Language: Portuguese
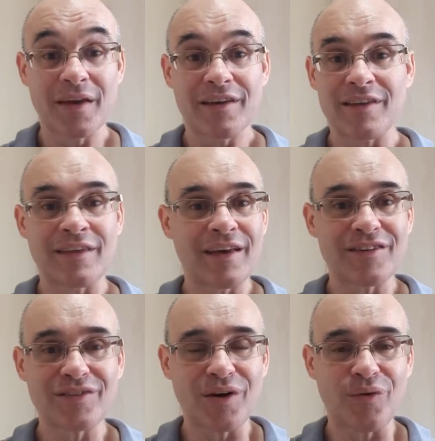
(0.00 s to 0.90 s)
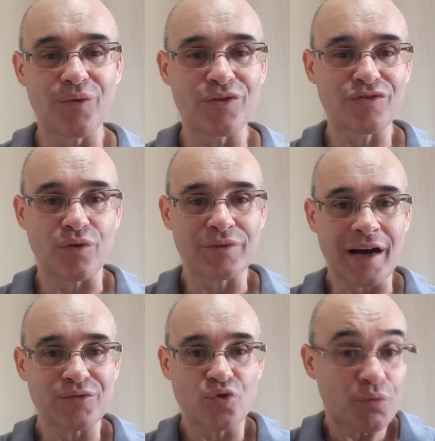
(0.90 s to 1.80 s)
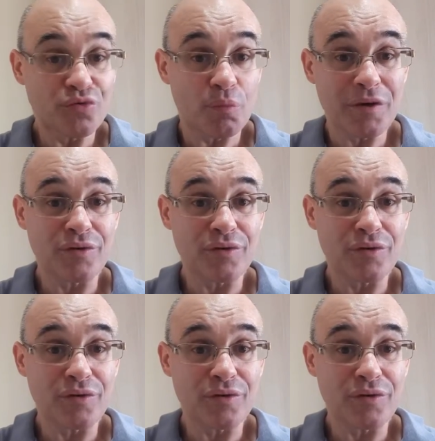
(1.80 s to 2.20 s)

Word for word: que deixa os soldados como super